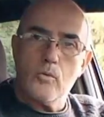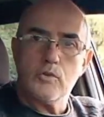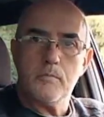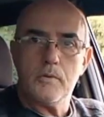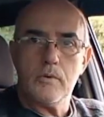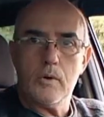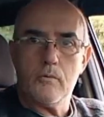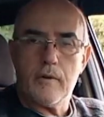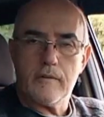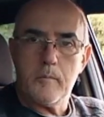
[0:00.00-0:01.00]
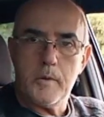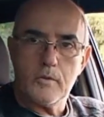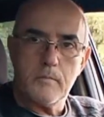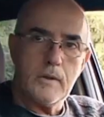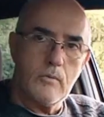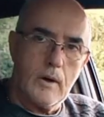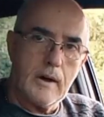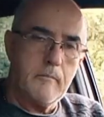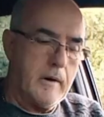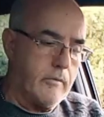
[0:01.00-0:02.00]
ou diminuía o vazamento, mas não
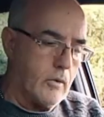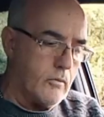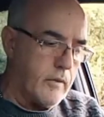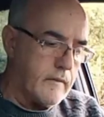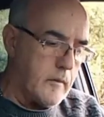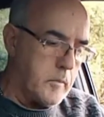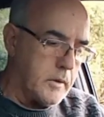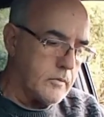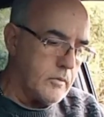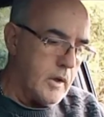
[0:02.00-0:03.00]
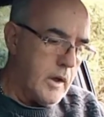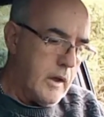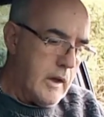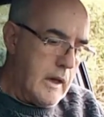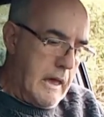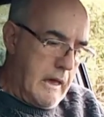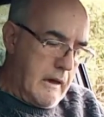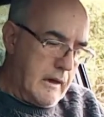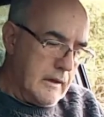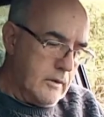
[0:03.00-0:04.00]
acabava com o vazamento.
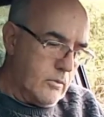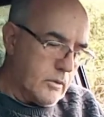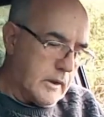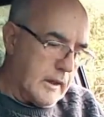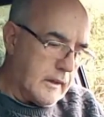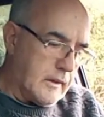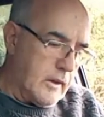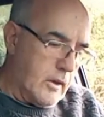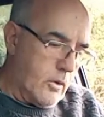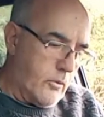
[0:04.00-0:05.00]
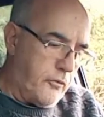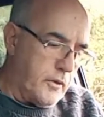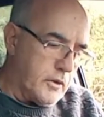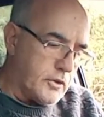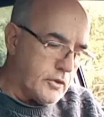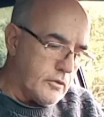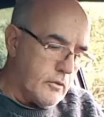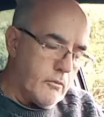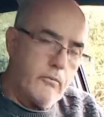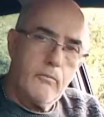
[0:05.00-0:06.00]
Aí o que, que eu fiz?
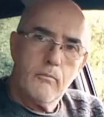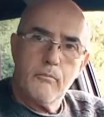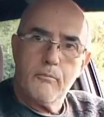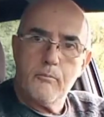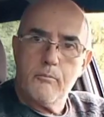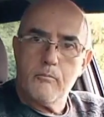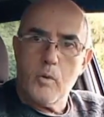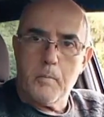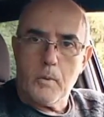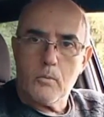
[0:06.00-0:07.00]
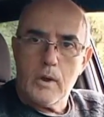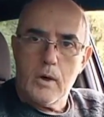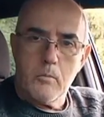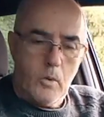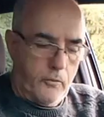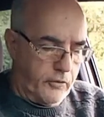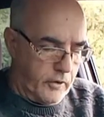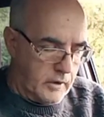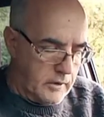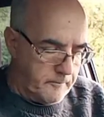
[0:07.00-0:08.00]
Vou procurar uma
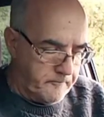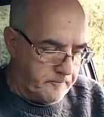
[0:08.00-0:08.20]
oficina,